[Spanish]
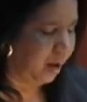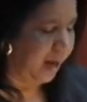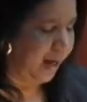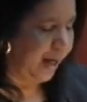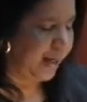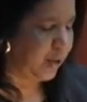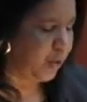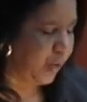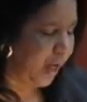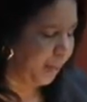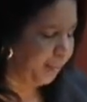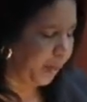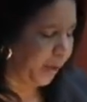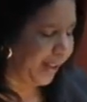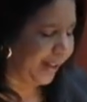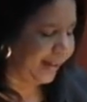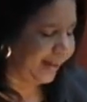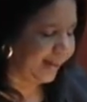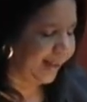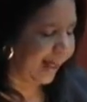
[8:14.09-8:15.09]
Es una
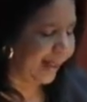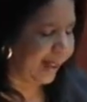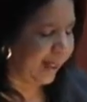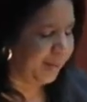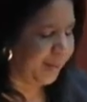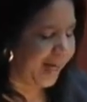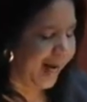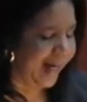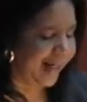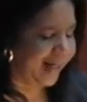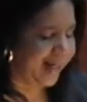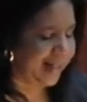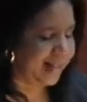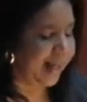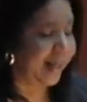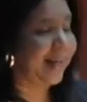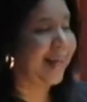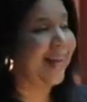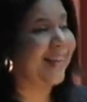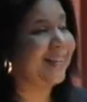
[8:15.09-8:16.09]
política criminal que
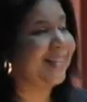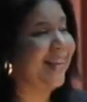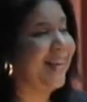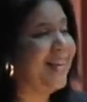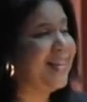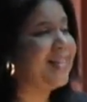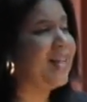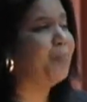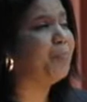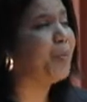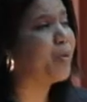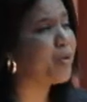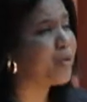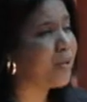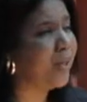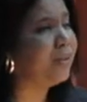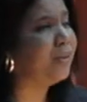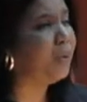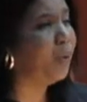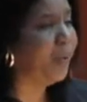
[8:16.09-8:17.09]
se caracteriza por
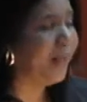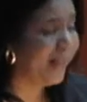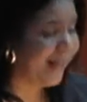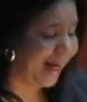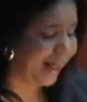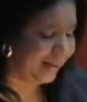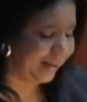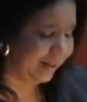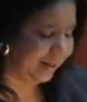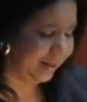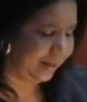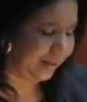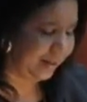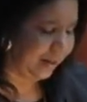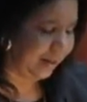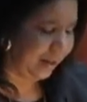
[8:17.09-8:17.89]
ser tolerante,